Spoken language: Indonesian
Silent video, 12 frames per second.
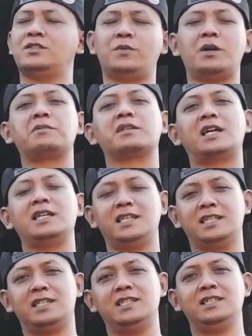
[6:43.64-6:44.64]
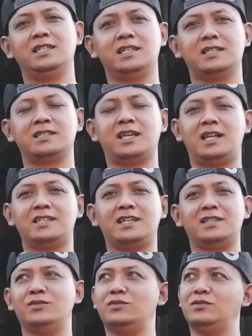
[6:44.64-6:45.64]
Coba bertanya tadi dengan salah
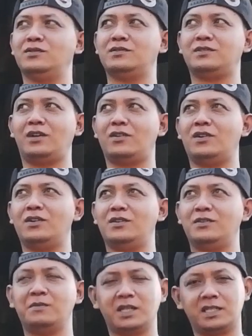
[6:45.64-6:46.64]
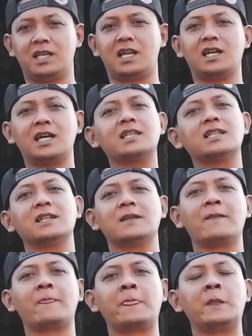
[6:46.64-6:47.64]
satu tokoh masyarakat,
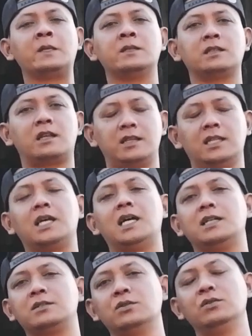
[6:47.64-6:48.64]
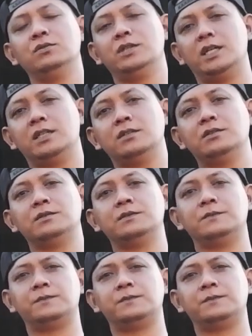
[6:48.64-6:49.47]
ternyata dulunya itu